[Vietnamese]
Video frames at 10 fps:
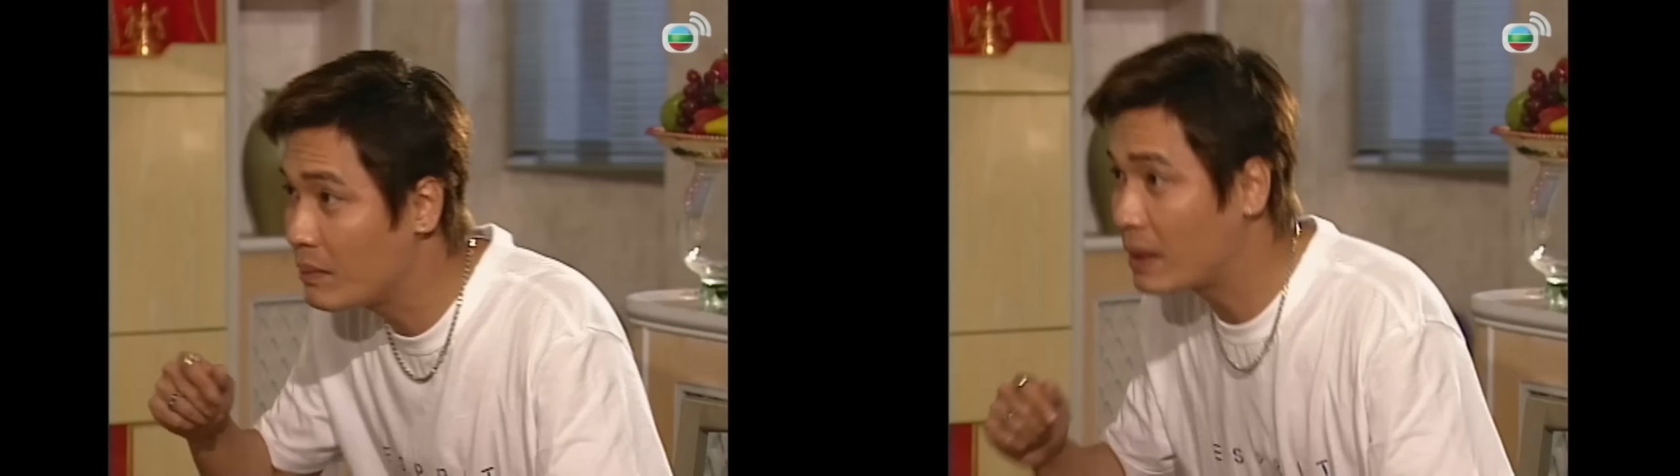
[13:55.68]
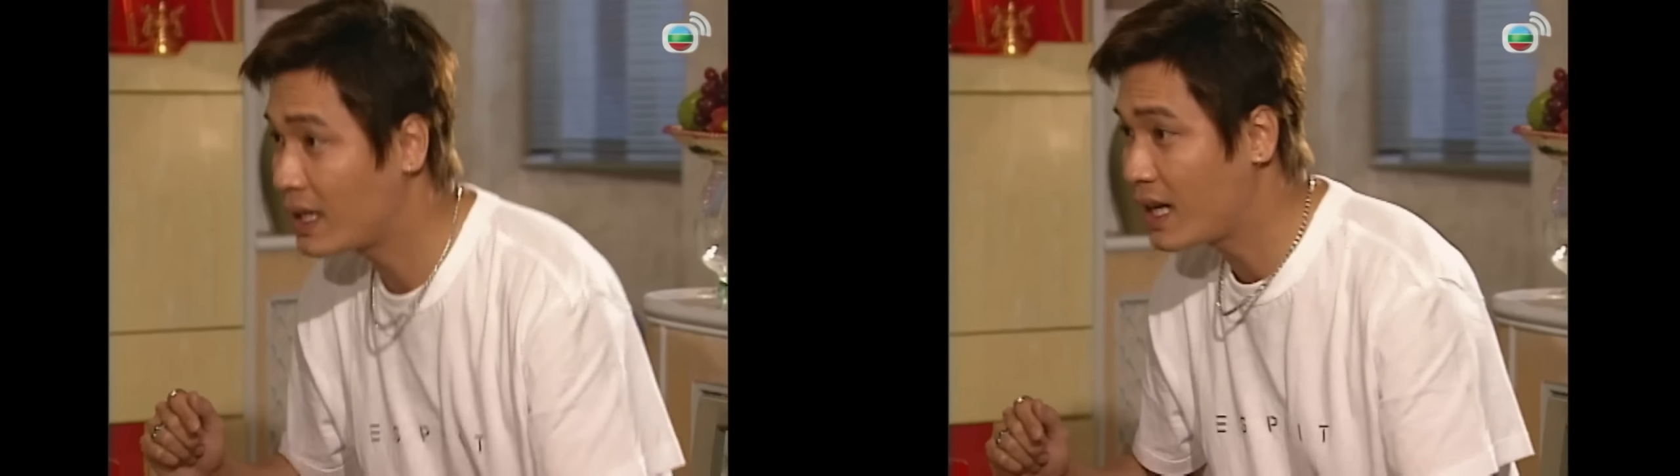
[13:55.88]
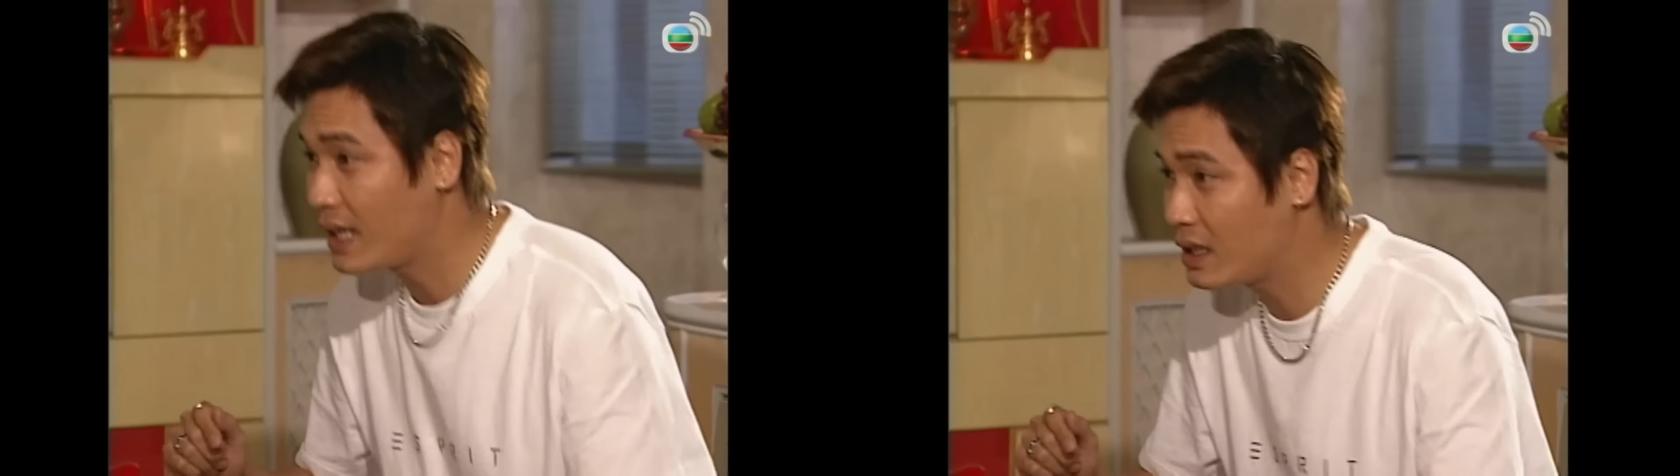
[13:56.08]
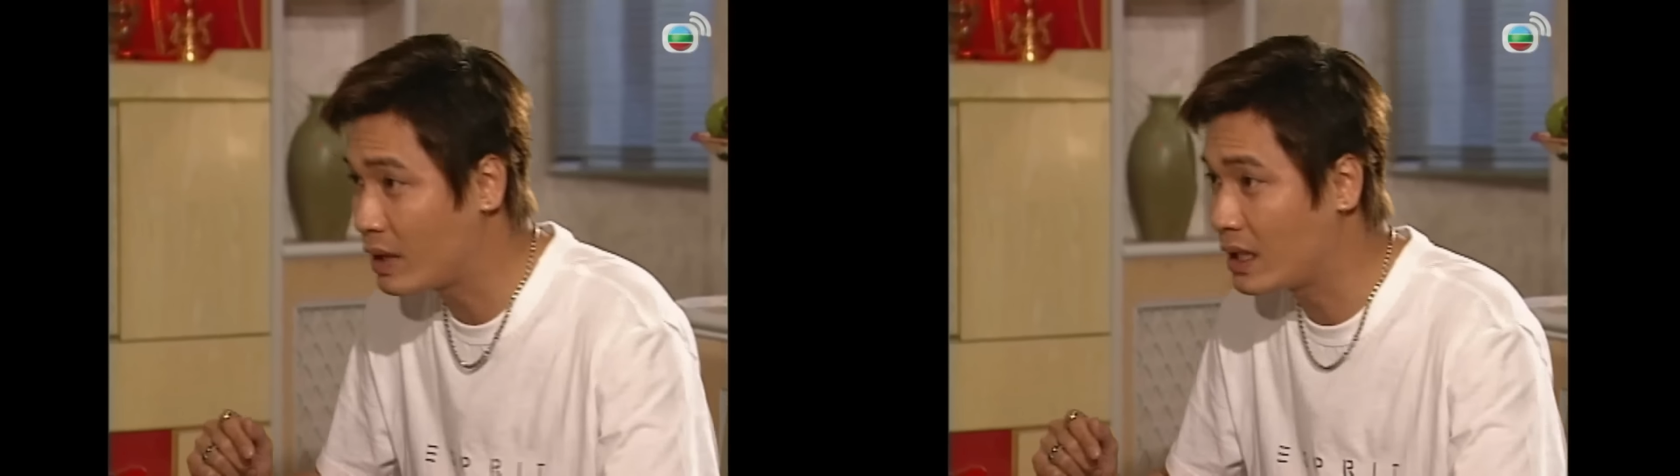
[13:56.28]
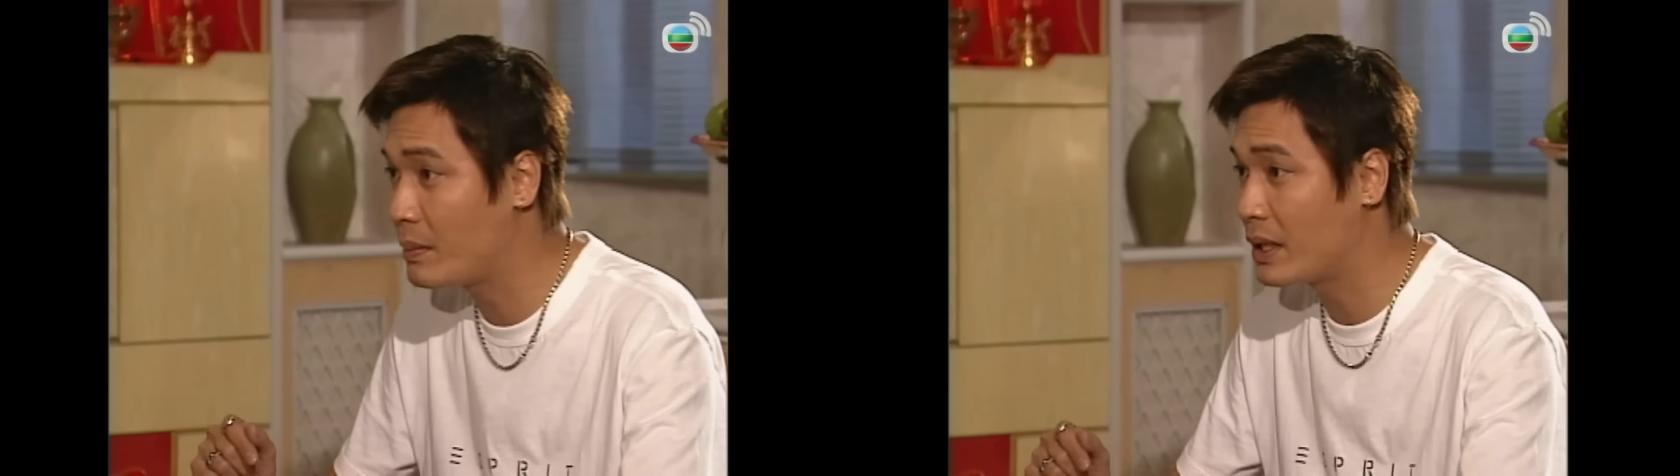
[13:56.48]
Hôm nay tôi lấy
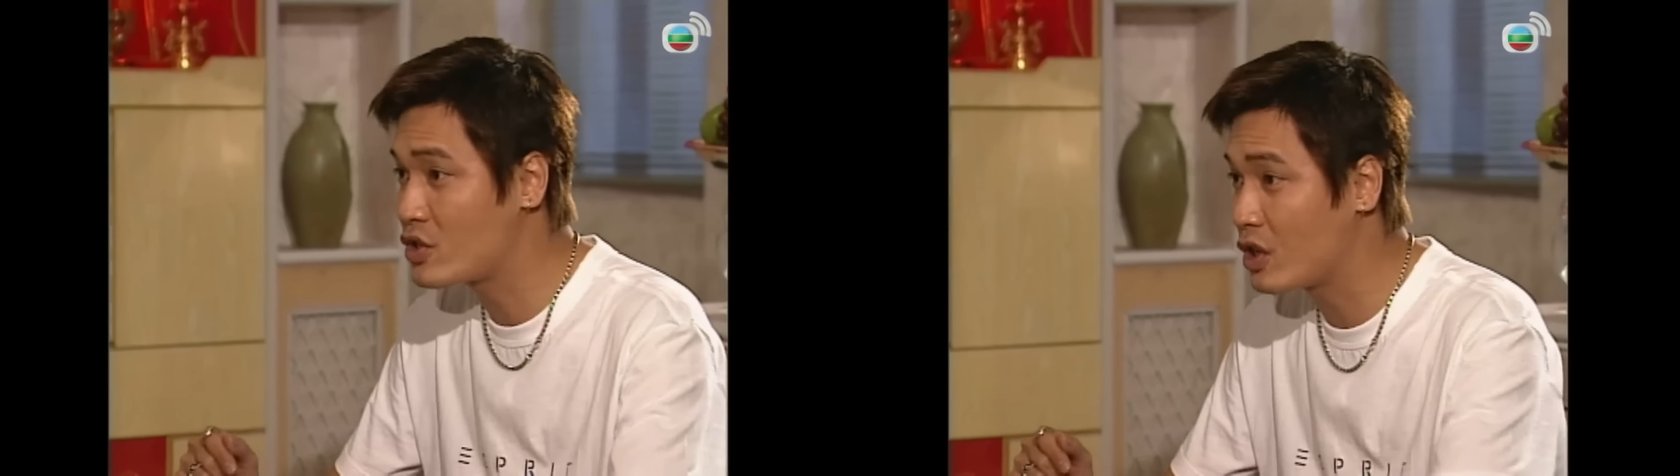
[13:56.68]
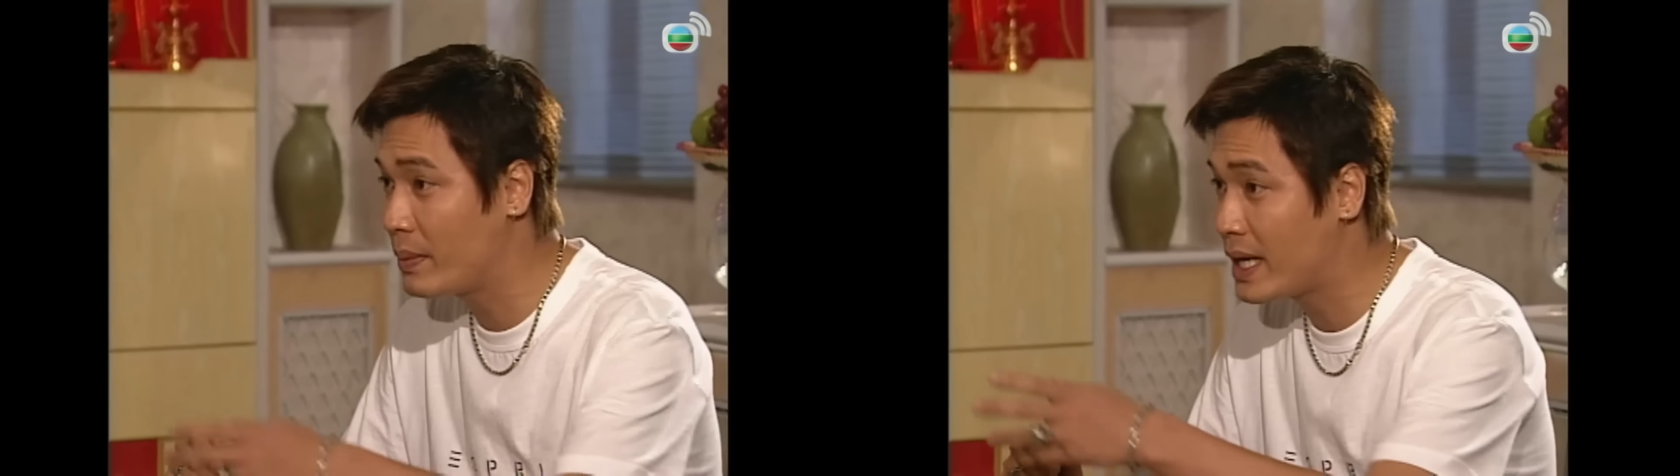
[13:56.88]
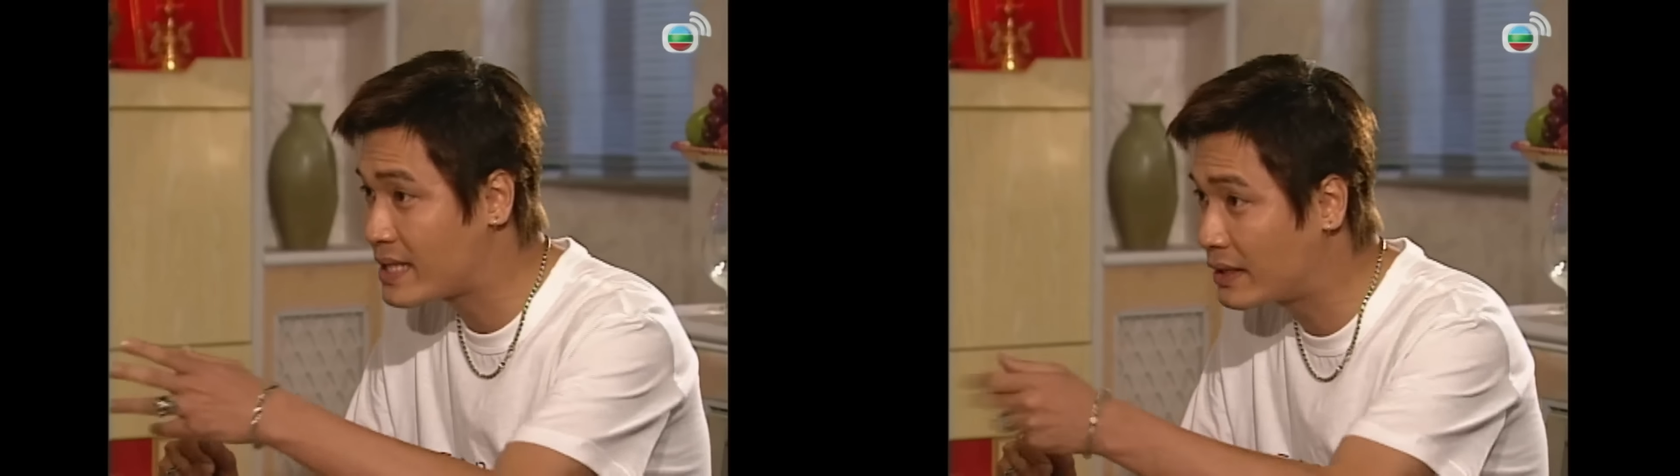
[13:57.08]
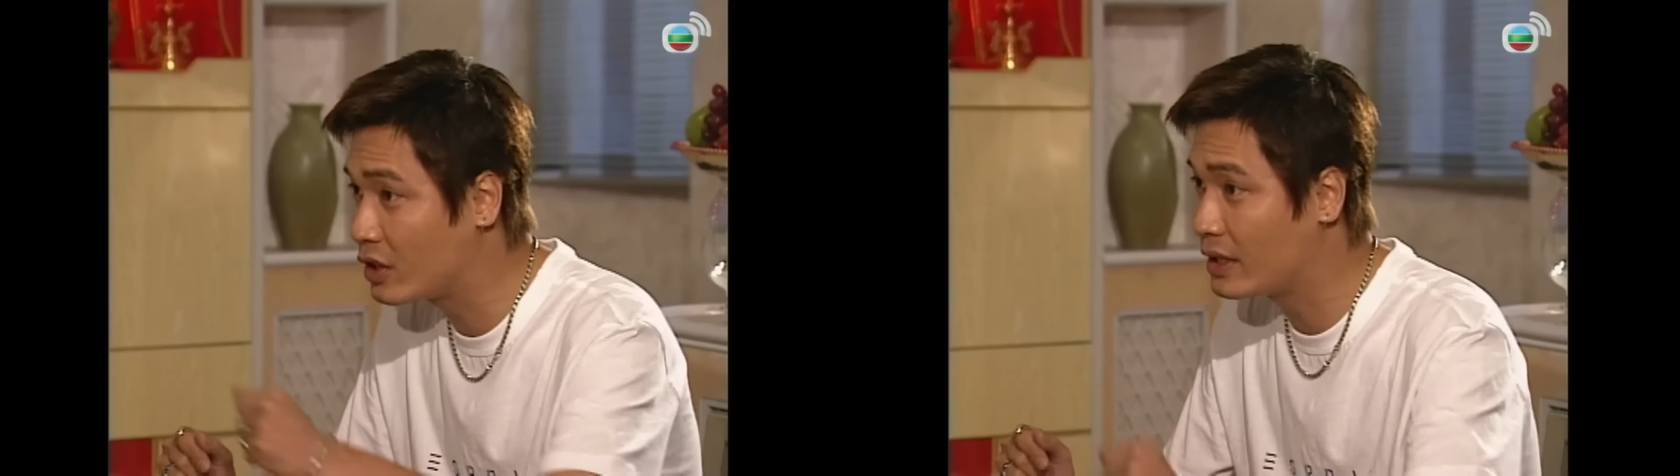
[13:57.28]
thuốc vitamin cho một con Trần